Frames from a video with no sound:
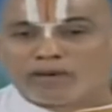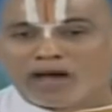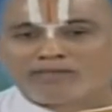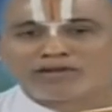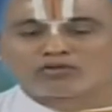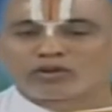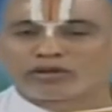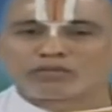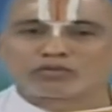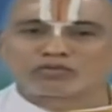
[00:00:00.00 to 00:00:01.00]
భావన
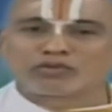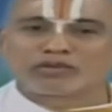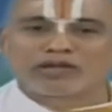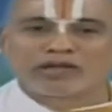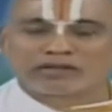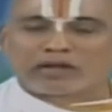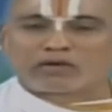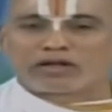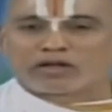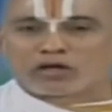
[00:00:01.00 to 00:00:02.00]
తొలగిపోతుంది దాని
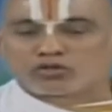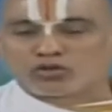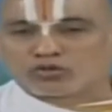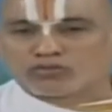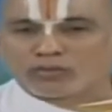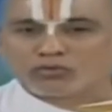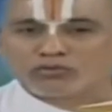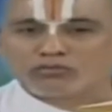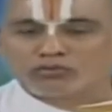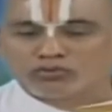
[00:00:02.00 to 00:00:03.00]
ఉండే కర్తృత్వ
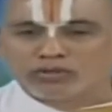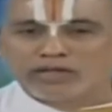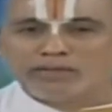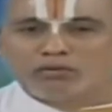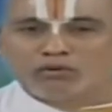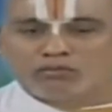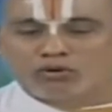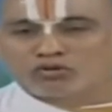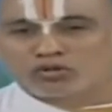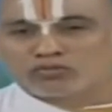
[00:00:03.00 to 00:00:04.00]
బుద్ధి
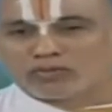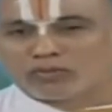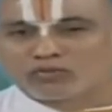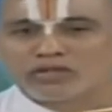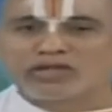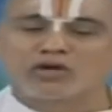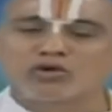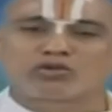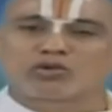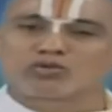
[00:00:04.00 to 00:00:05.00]
భోక్తృత్వ బుద్ధి
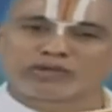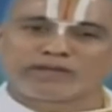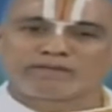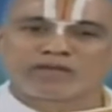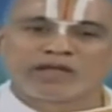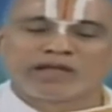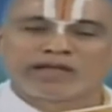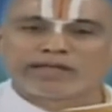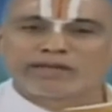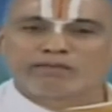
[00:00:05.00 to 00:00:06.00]
రెండు తొలగుతాయి
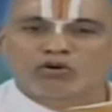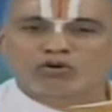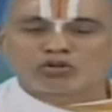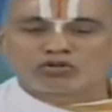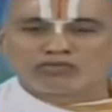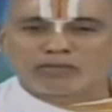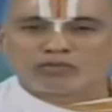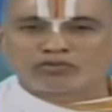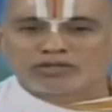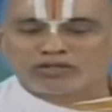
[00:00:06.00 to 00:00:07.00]
ఈ భోక్తృత్వ
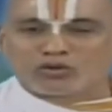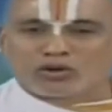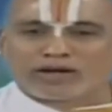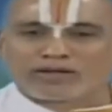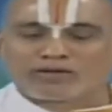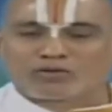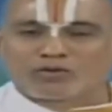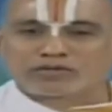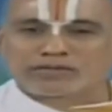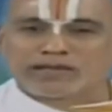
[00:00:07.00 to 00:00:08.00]
బుద్ధి తొలగడం
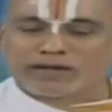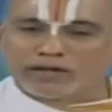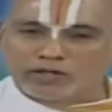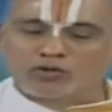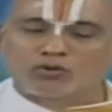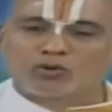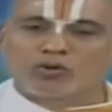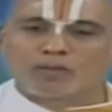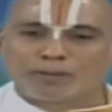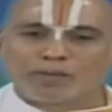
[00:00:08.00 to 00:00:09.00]
కోసమే
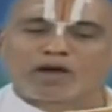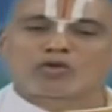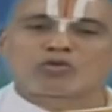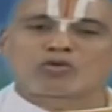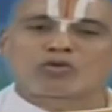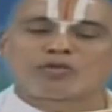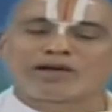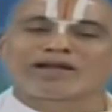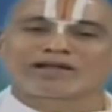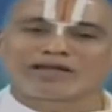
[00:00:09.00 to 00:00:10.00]
నెయ్యుండోం పాలుండోం
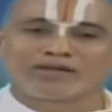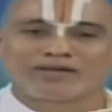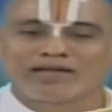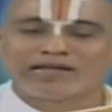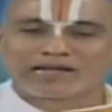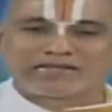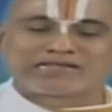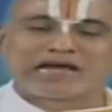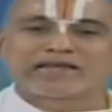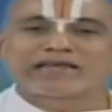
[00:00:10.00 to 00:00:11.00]
అని అంటారు
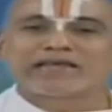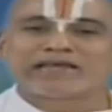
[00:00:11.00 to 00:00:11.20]
నిజానికి